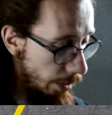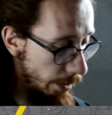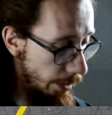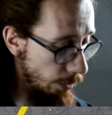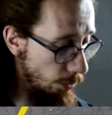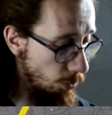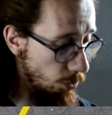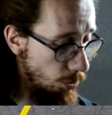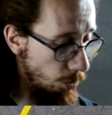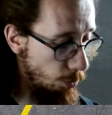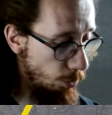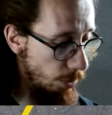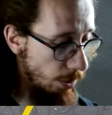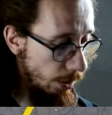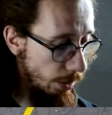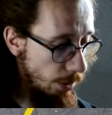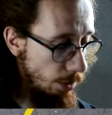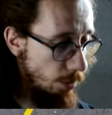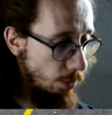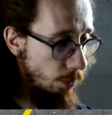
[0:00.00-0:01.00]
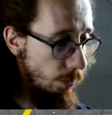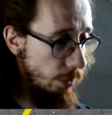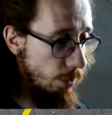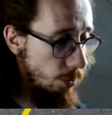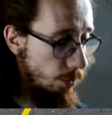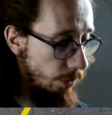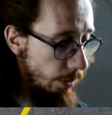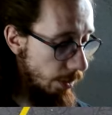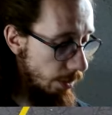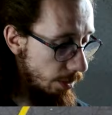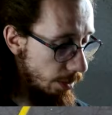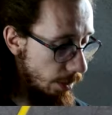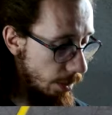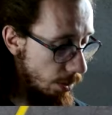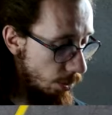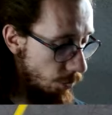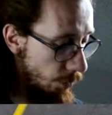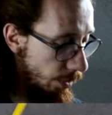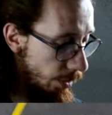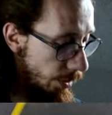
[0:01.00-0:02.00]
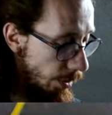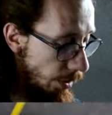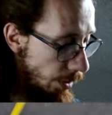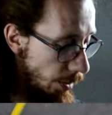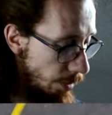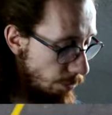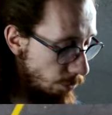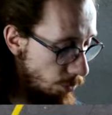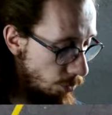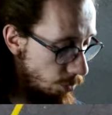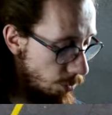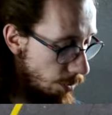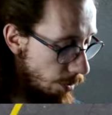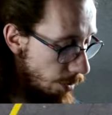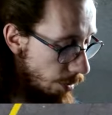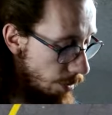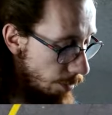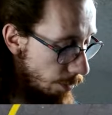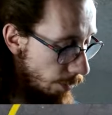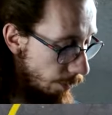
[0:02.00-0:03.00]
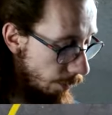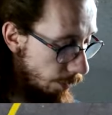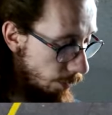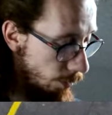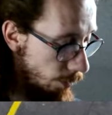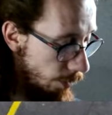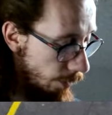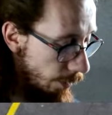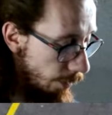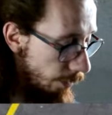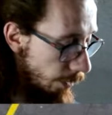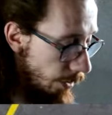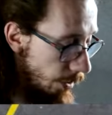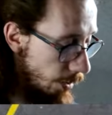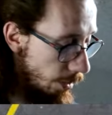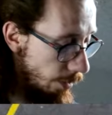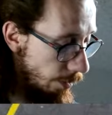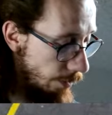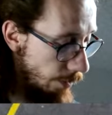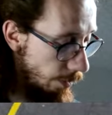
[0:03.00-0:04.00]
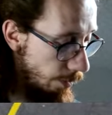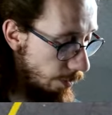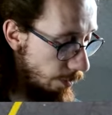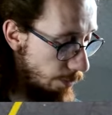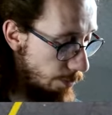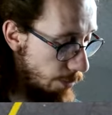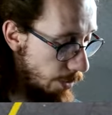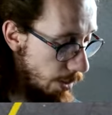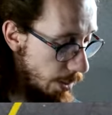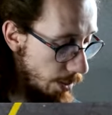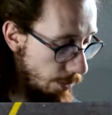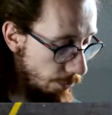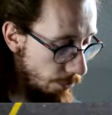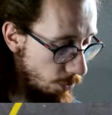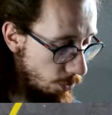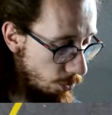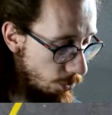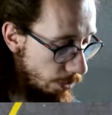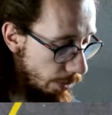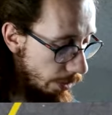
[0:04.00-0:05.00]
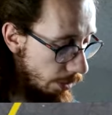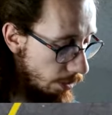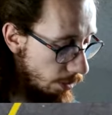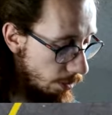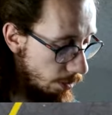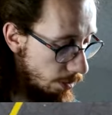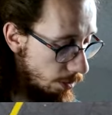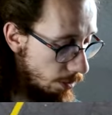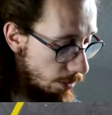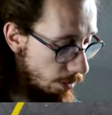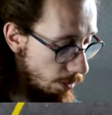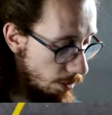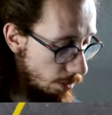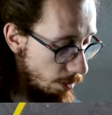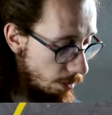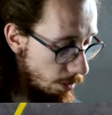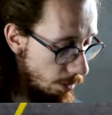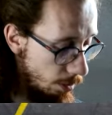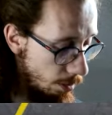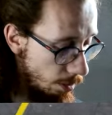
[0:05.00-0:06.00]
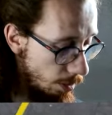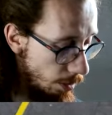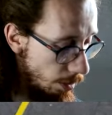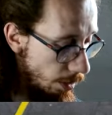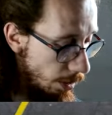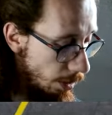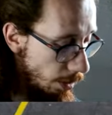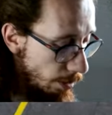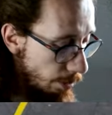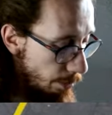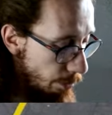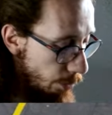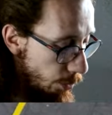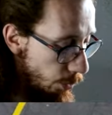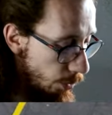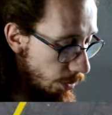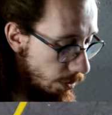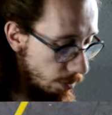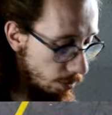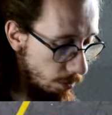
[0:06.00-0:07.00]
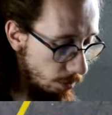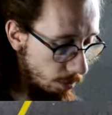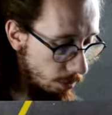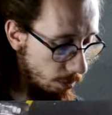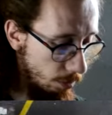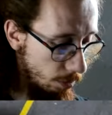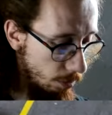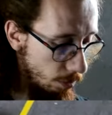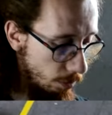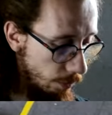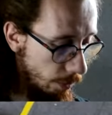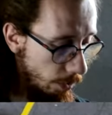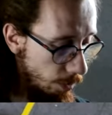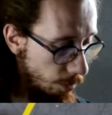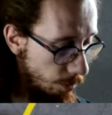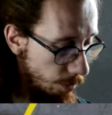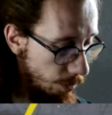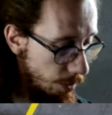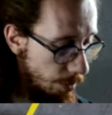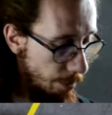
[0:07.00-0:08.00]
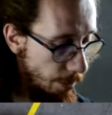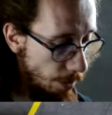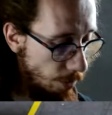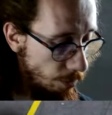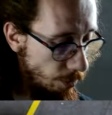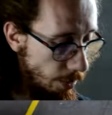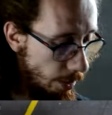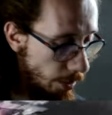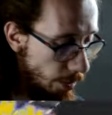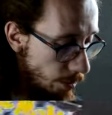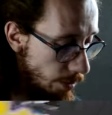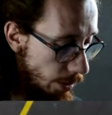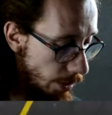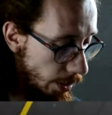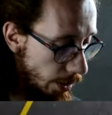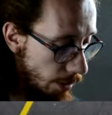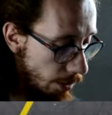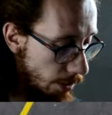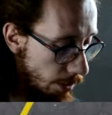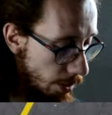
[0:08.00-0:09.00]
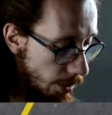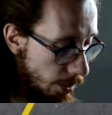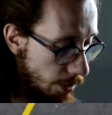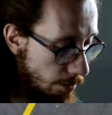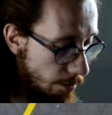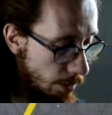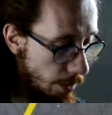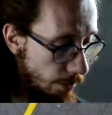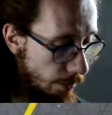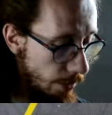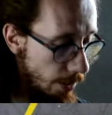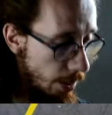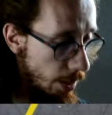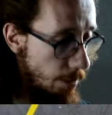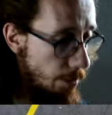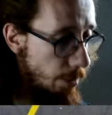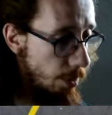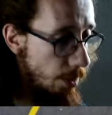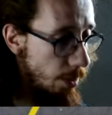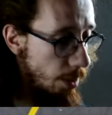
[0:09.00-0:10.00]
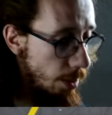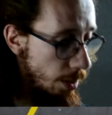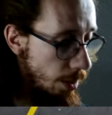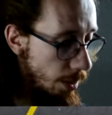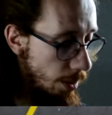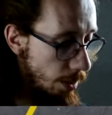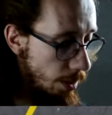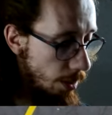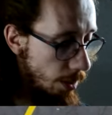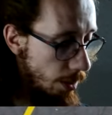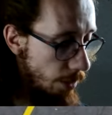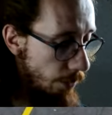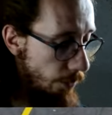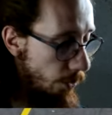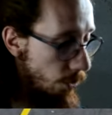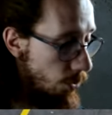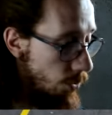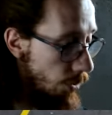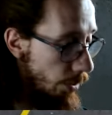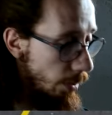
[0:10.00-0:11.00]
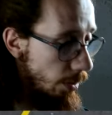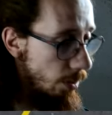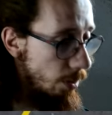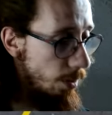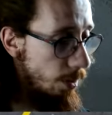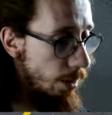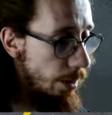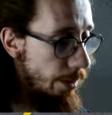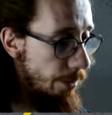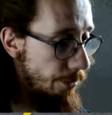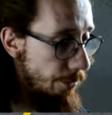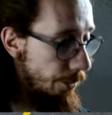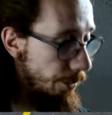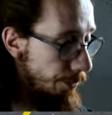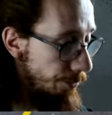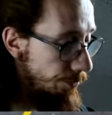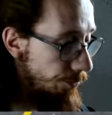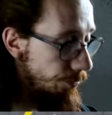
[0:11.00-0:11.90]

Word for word: Et donc sans plus tarder, on va s'ouvrir ça. Je vais trier les boosters. Bah, de toute façon, ça va être facile. Hein. Il va y avoir plein de forgerettes. Et peu des autres. On va commencer par Oyakata, Malvalam et Forgerette à la fin.